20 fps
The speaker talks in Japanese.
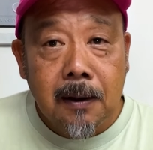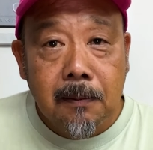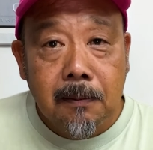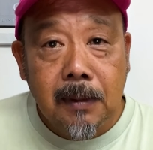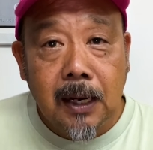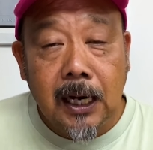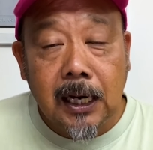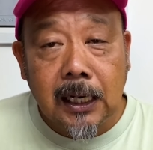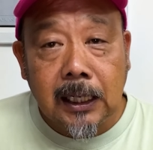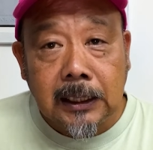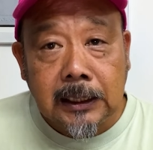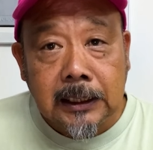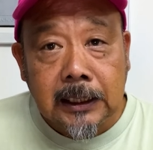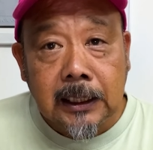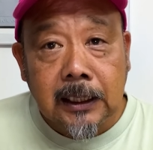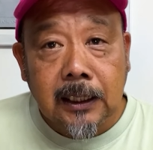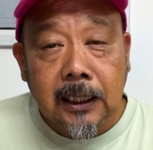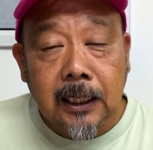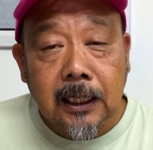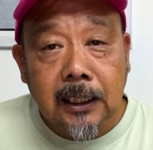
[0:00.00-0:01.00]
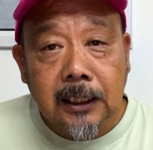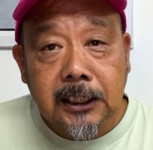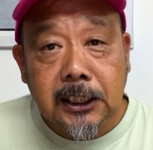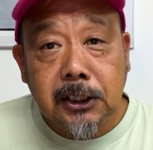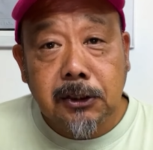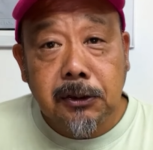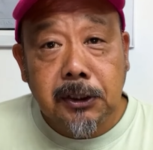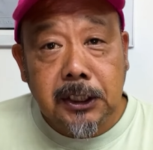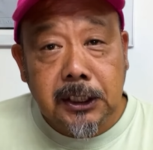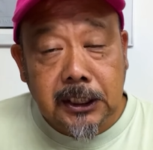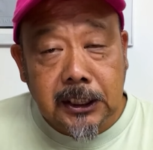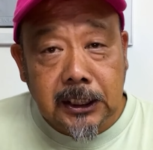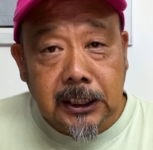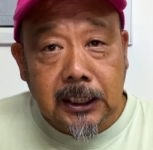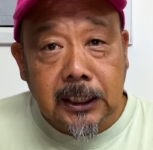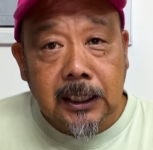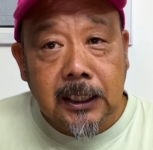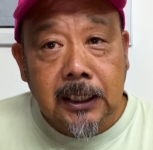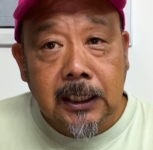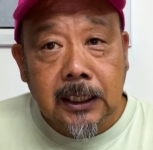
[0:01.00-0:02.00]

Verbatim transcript: まあ、えー、逐一、